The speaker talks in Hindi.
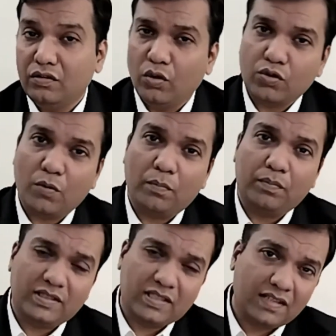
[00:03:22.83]
दो सौ
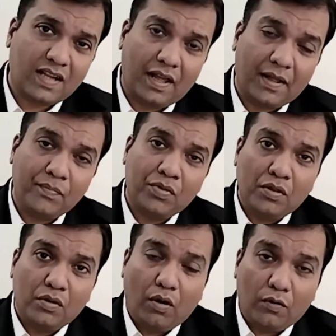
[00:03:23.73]
पचास का है
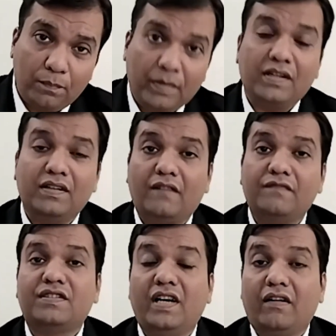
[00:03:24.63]
और ऊपर की
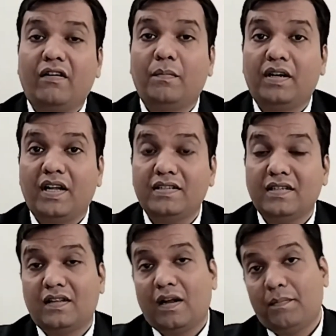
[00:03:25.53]
तरफ स्टेट बन रहा है
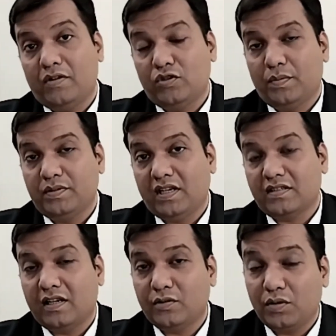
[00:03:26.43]
सत्रह पांच सौ
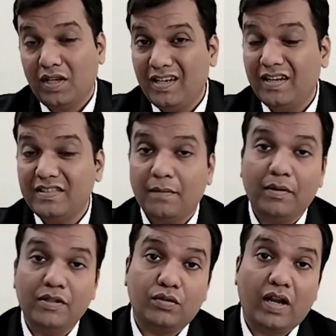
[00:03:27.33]
पचास का तो ये रेंज अब
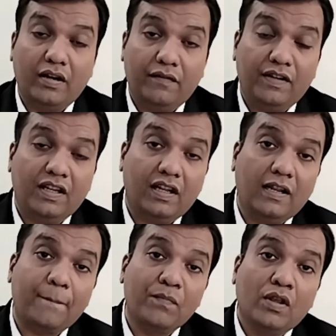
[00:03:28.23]
बन चुका है निफ्टी के
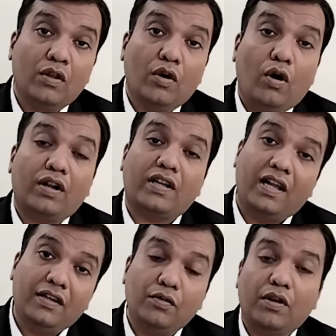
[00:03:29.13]
लिए और
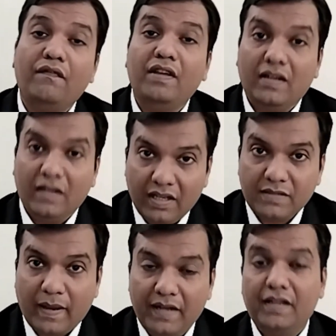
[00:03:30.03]
कल क्योंकि वीकली
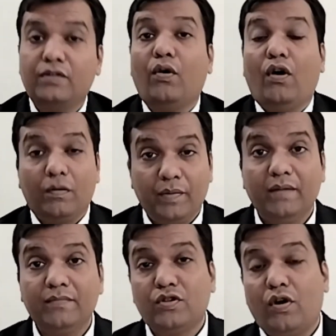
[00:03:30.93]
एक्सपायरी है तो और भी
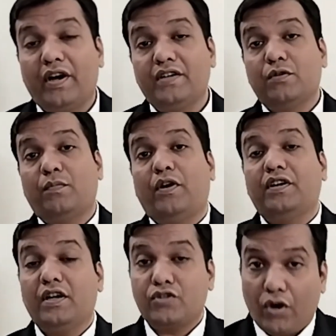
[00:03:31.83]
हम सौ डेढ़ सौ पॉइंट
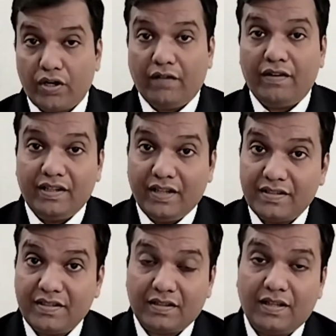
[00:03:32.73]
का शॉर्ट कवरिंग
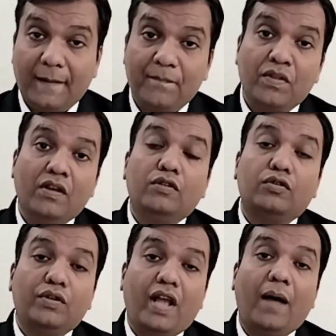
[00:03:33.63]
देख सकते हैं
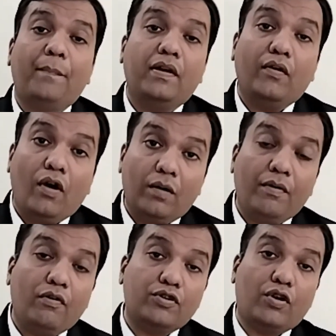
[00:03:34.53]
तो यहाँ पे और
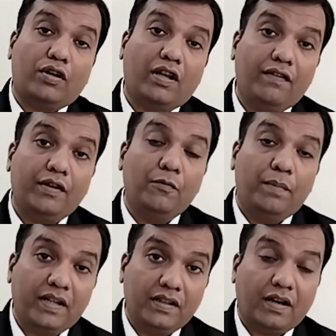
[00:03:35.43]
भी वो शॉर्ट कवरिंग
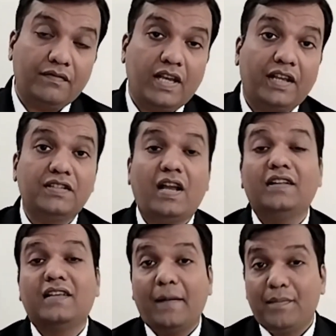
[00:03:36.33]
ऊपर की तरफ जाएगी
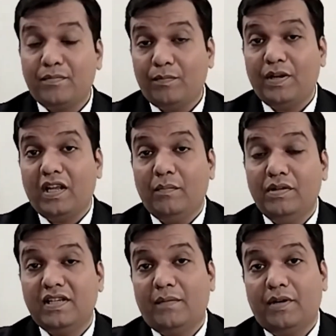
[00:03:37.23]
शायद गैप ओपनिंग ही
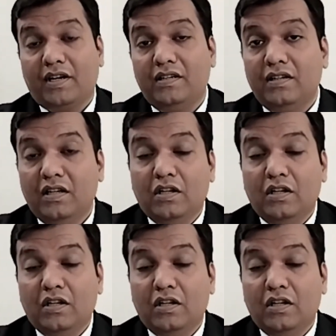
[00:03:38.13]
मिल जाए हमें कल